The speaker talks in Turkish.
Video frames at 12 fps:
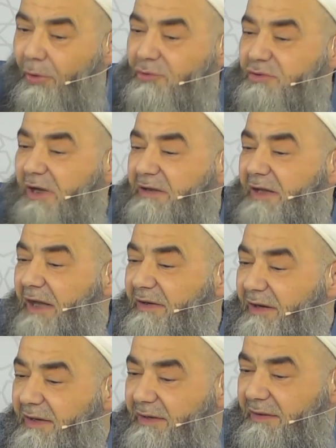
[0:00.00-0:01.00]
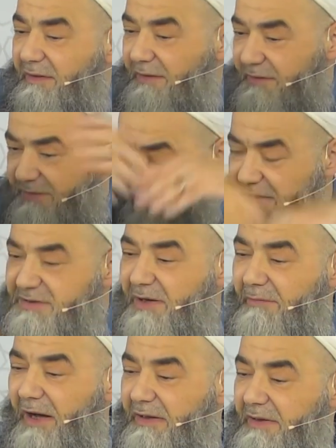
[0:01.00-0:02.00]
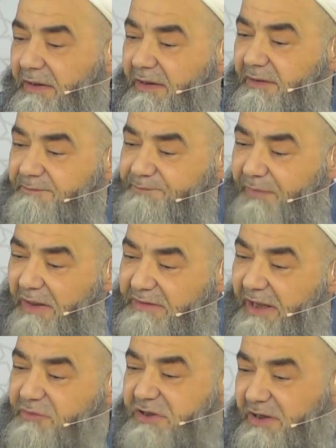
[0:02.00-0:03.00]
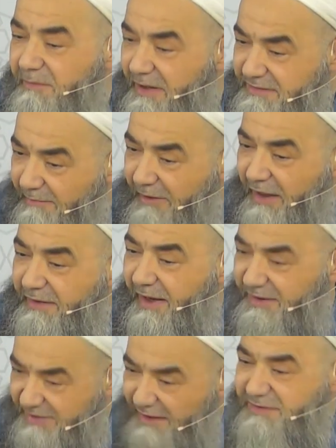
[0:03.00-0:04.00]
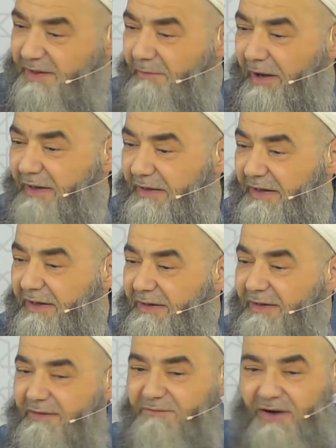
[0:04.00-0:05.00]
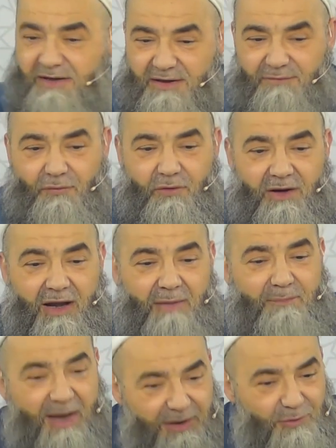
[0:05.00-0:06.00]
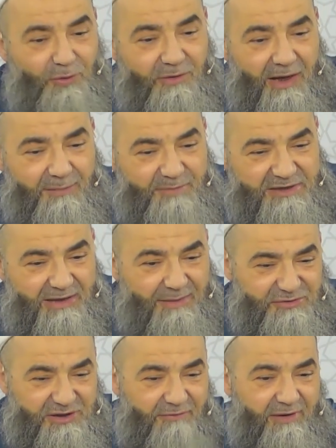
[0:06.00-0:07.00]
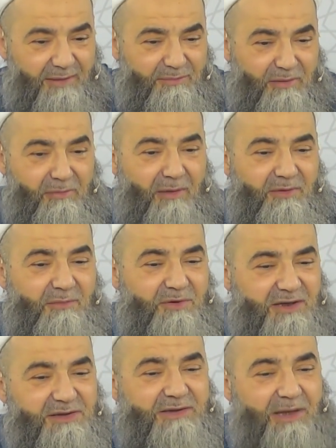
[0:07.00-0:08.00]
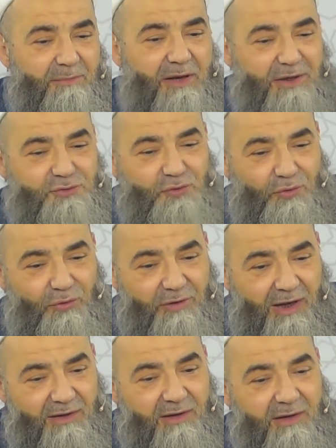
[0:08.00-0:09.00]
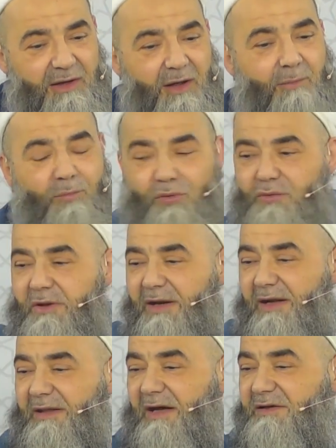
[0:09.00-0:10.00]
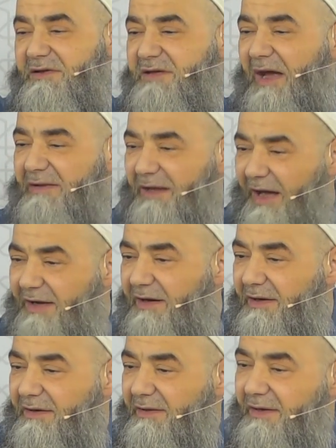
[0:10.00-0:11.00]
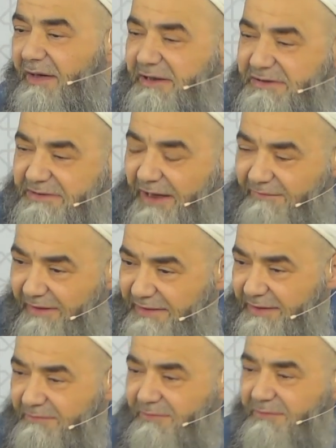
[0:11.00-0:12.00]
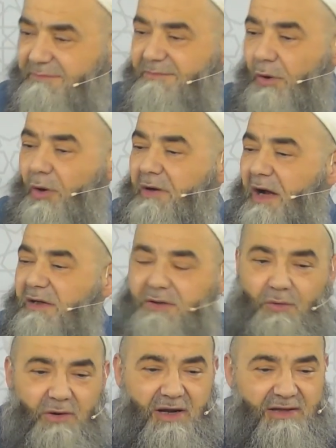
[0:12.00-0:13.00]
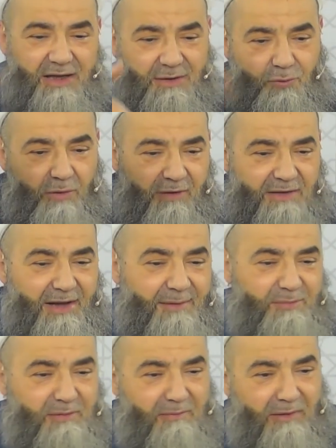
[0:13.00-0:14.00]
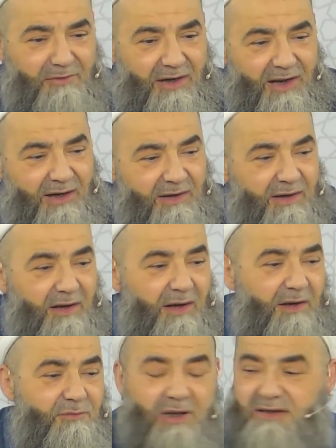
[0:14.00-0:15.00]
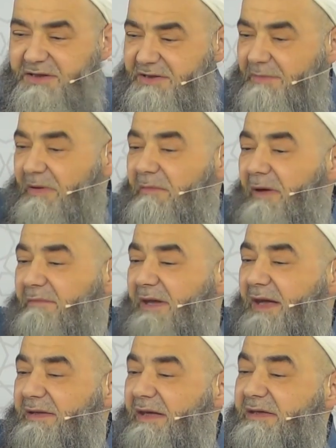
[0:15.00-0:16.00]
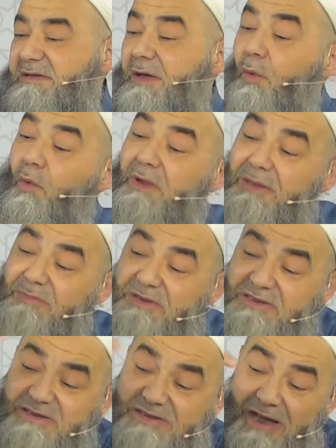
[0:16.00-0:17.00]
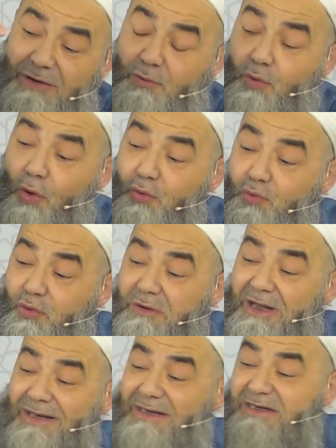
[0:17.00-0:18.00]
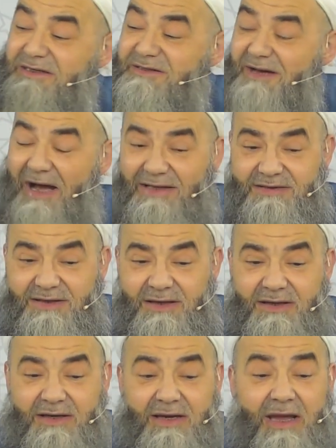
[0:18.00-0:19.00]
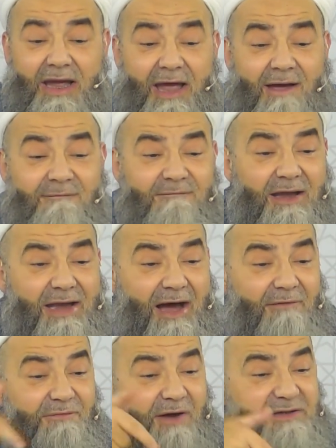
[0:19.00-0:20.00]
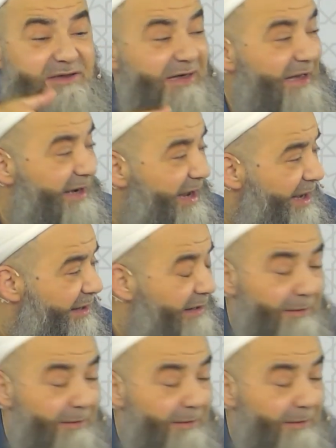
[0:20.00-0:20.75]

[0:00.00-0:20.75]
bostandan e, şey zamanı, devşirme zamanı, hasat zamanı fakir fukara bekliyorlar. Bize de bir şey verin bilmem ne. Biraz da tebelleş oluyorlar. Bunlara da kızanlar işte efendim hor hakir görenler, kovanlar bilmem neler. Ulan sizi bilmem ne ederiz diye o iblisten gördükleri icraatı evvela fakirlere